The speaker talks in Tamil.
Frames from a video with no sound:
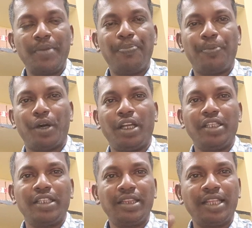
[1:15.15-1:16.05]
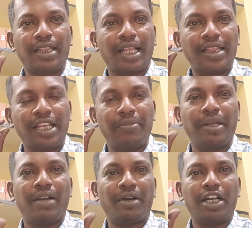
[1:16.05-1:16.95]
இப்போ இந்த தந்தை
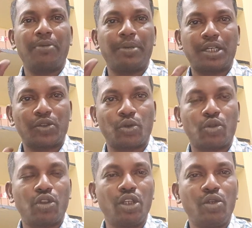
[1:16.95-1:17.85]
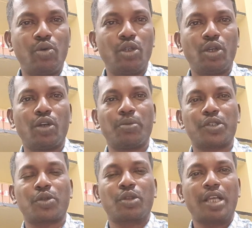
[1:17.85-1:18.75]
பேரில் வாங்கப்பட்ட சொத்து கூட்டு குடும்ப
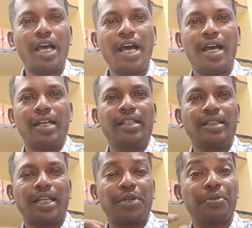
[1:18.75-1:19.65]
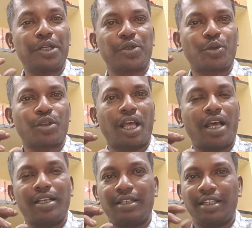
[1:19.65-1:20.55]
சொத்தா அல்லது தனிப்பட்ட சொத்தா
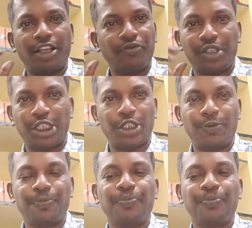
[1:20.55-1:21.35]
இதுதான் விஷயம்